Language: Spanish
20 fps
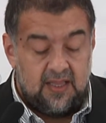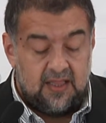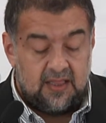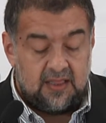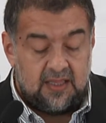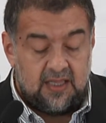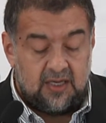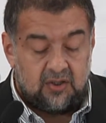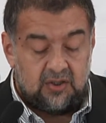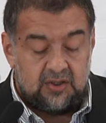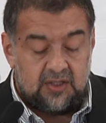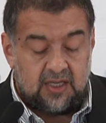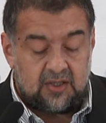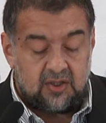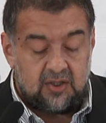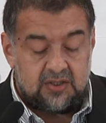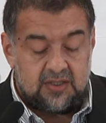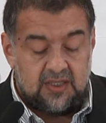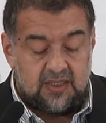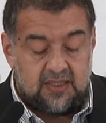de
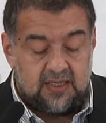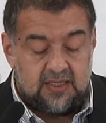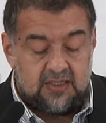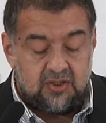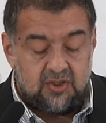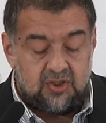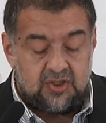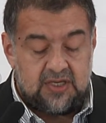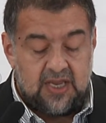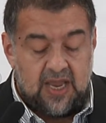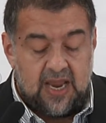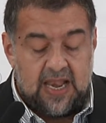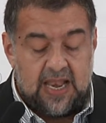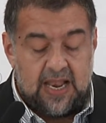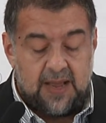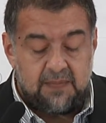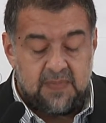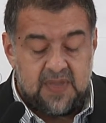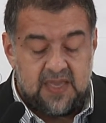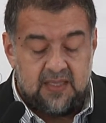contactos estrechos y
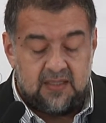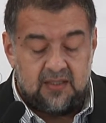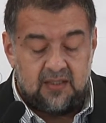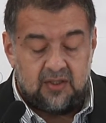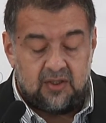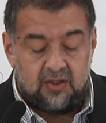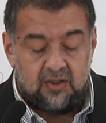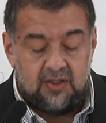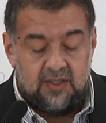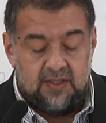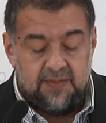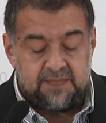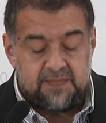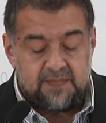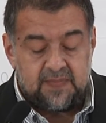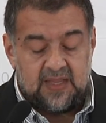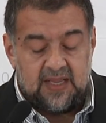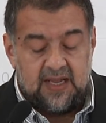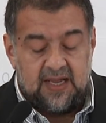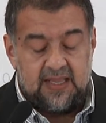aislamiento,
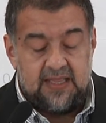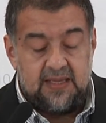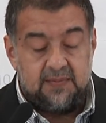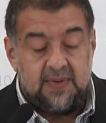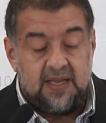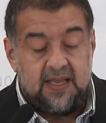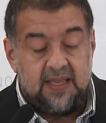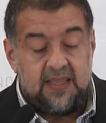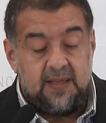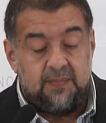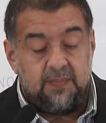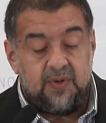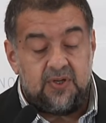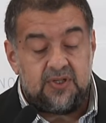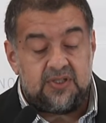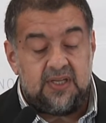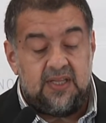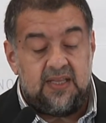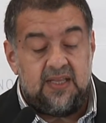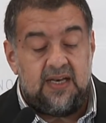además de
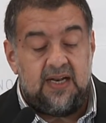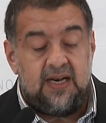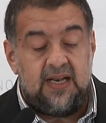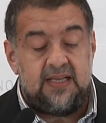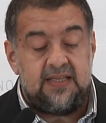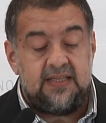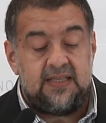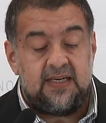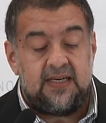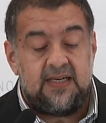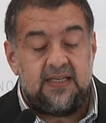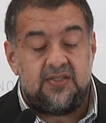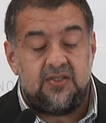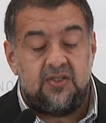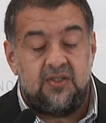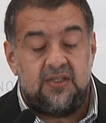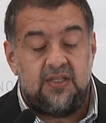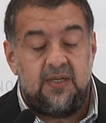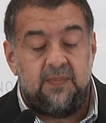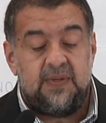proceder a la
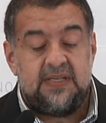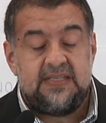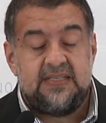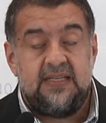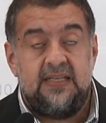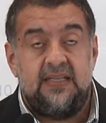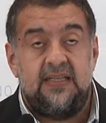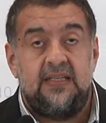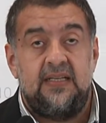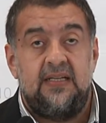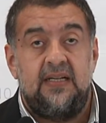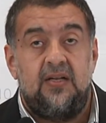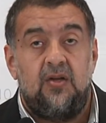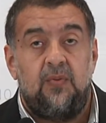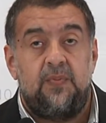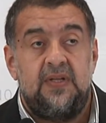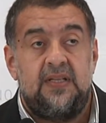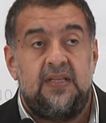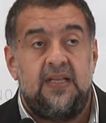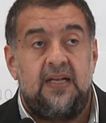internación del paciente en el
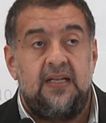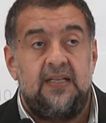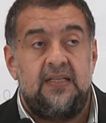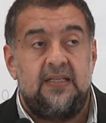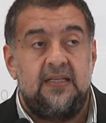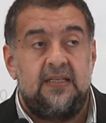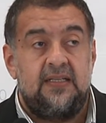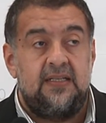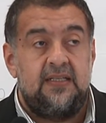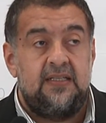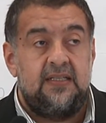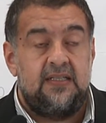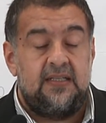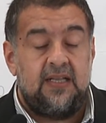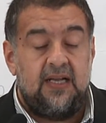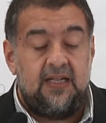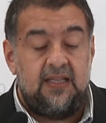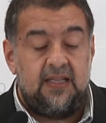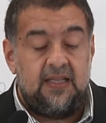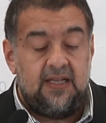Hospital
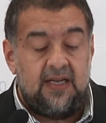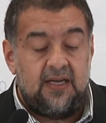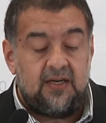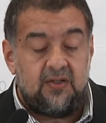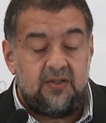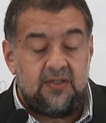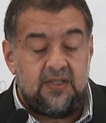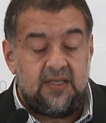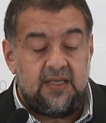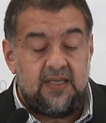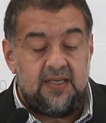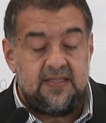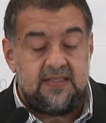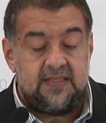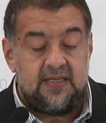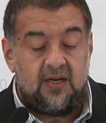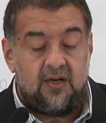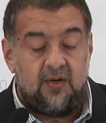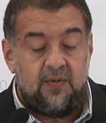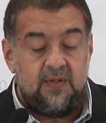Interdigital de la
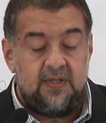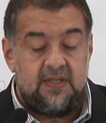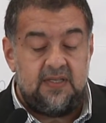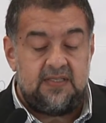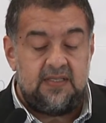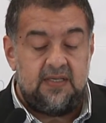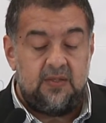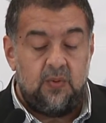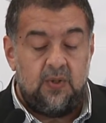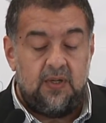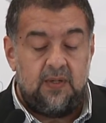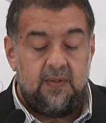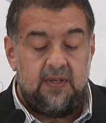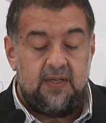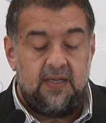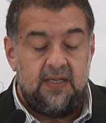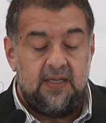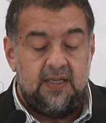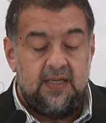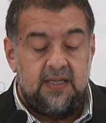Contingencia COVID-19,
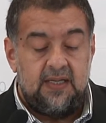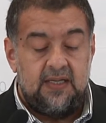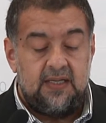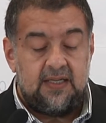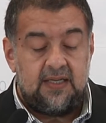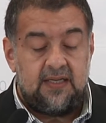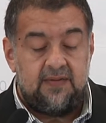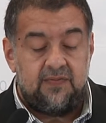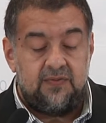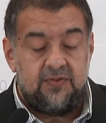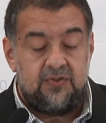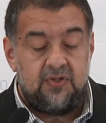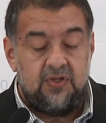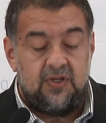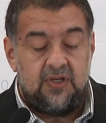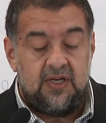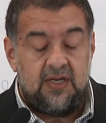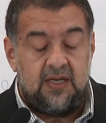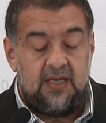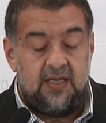que
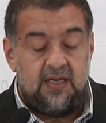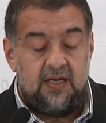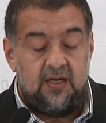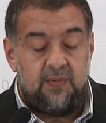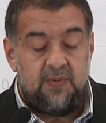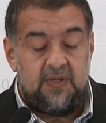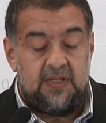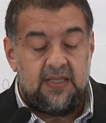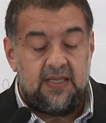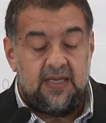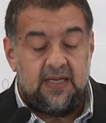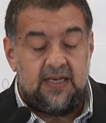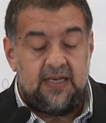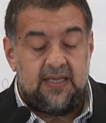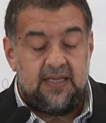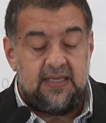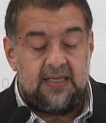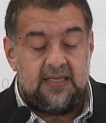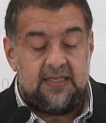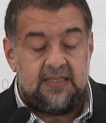funciona en el Hospital
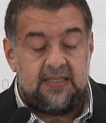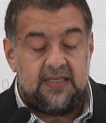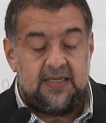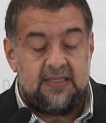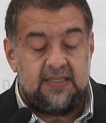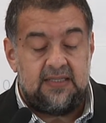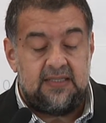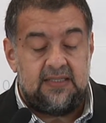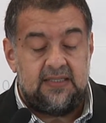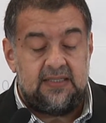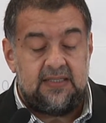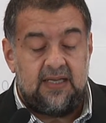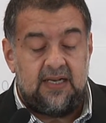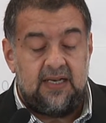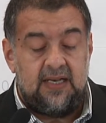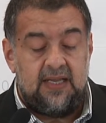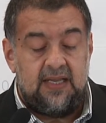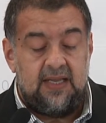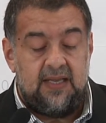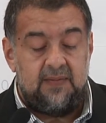
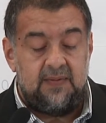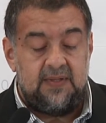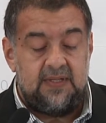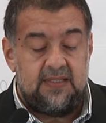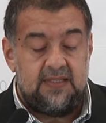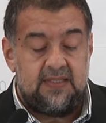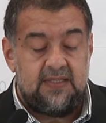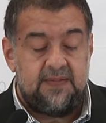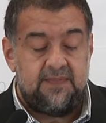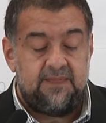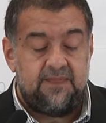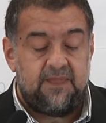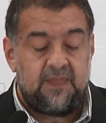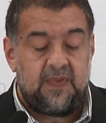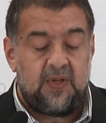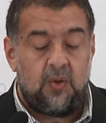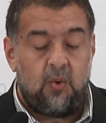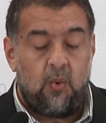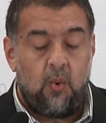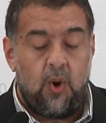Interdigital EVIT.
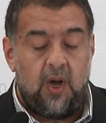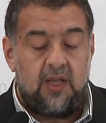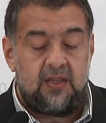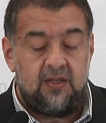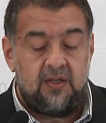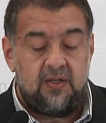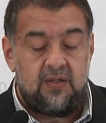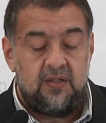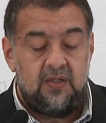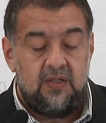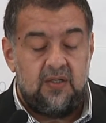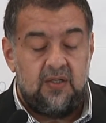4